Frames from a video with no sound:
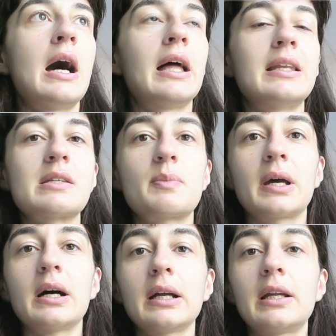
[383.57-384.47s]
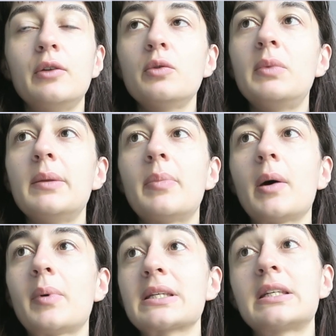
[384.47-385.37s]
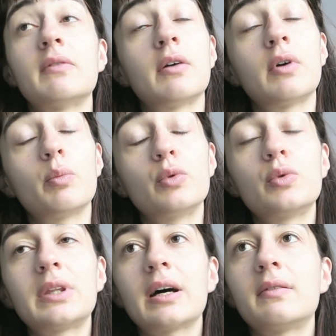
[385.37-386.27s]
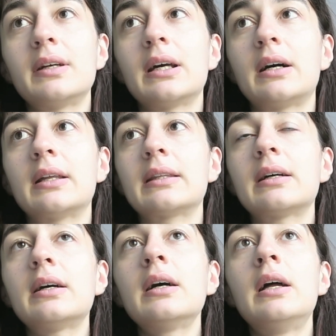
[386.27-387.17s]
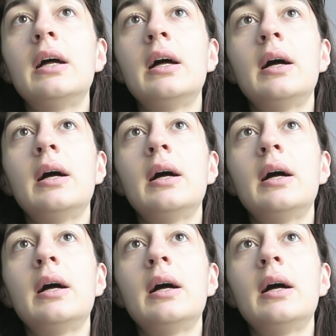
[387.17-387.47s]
en espérant qu'il n'oublie pas parce qu'il va avoir beaucoup de travail en rentrant.